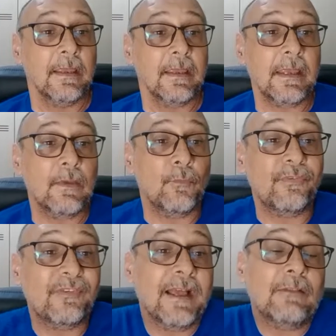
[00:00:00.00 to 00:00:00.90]
E o
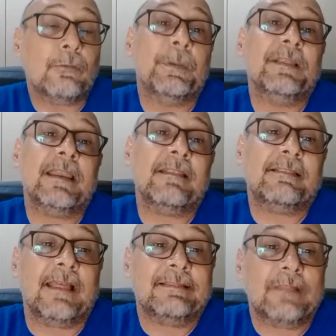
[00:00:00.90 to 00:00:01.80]
Santos poderia
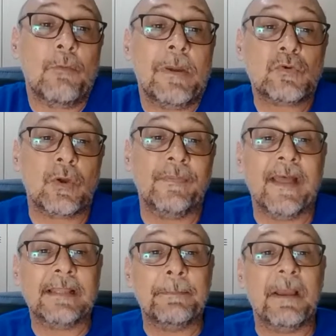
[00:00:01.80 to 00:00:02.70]
ter até uma
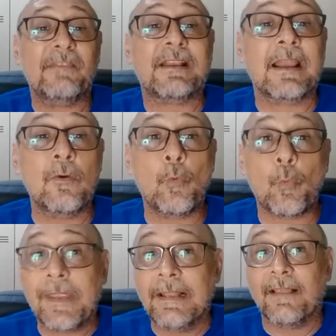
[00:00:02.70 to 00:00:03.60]
jornada mais
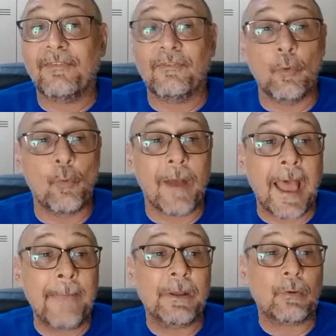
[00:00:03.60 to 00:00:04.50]
tranquila se o
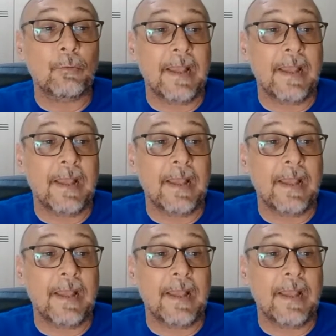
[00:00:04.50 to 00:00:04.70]
árbitro